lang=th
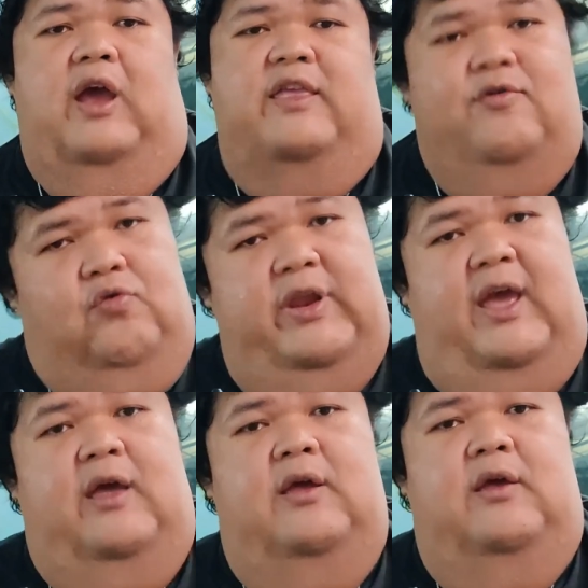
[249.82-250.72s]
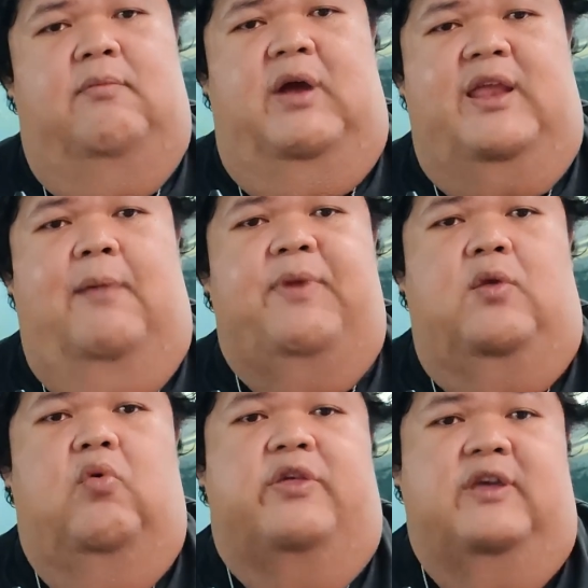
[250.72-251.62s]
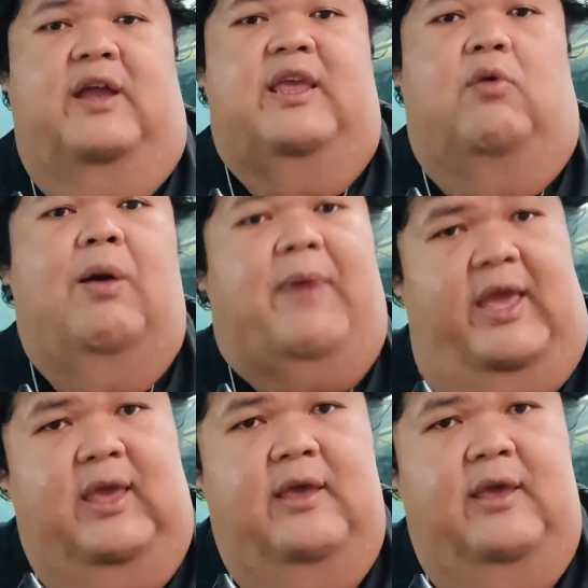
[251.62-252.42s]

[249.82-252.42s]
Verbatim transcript: ไอ้เจ้าตัวเนี้ยมาทำเป็นหัวเชื้อดีกว่าไหม